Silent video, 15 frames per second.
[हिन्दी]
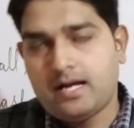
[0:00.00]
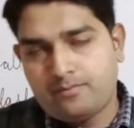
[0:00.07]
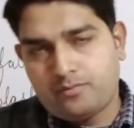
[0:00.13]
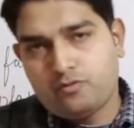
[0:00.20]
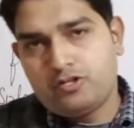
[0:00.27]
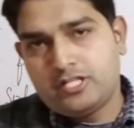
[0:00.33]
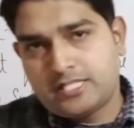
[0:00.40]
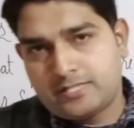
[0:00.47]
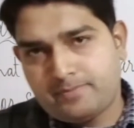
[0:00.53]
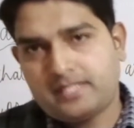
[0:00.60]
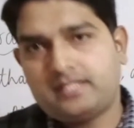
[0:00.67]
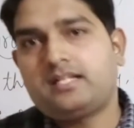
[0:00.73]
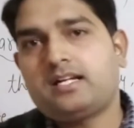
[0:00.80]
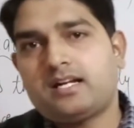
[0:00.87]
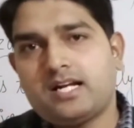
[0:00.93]
आपको
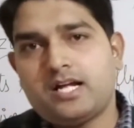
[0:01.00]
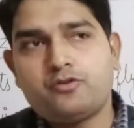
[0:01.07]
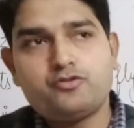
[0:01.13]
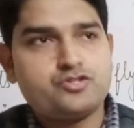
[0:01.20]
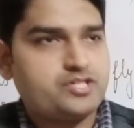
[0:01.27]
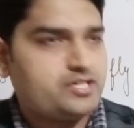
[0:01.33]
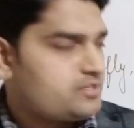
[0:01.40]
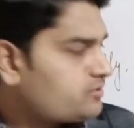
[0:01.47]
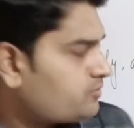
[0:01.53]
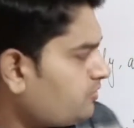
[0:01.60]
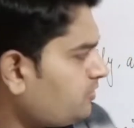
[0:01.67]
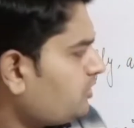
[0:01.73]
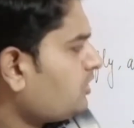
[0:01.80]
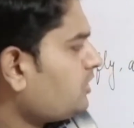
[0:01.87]
इंस्पेक्ट करना है उस चीज़ को